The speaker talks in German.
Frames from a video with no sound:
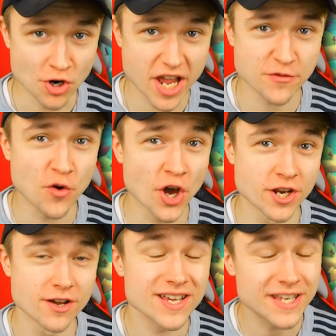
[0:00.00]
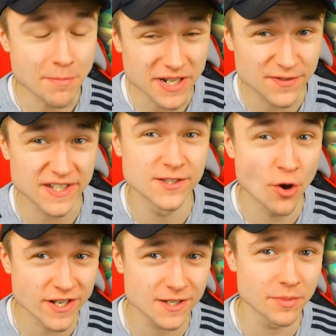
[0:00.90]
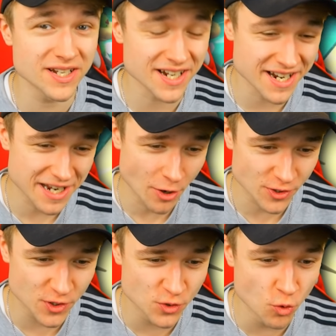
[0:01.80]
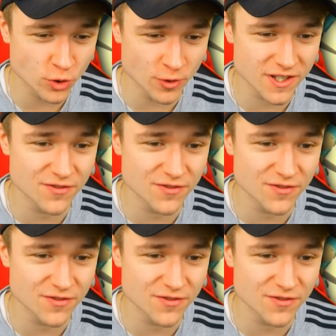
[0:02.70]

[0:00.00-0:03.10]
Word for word: Okay, Freunde, ich habe mir jetzt was Neues im Internet rausgesucht und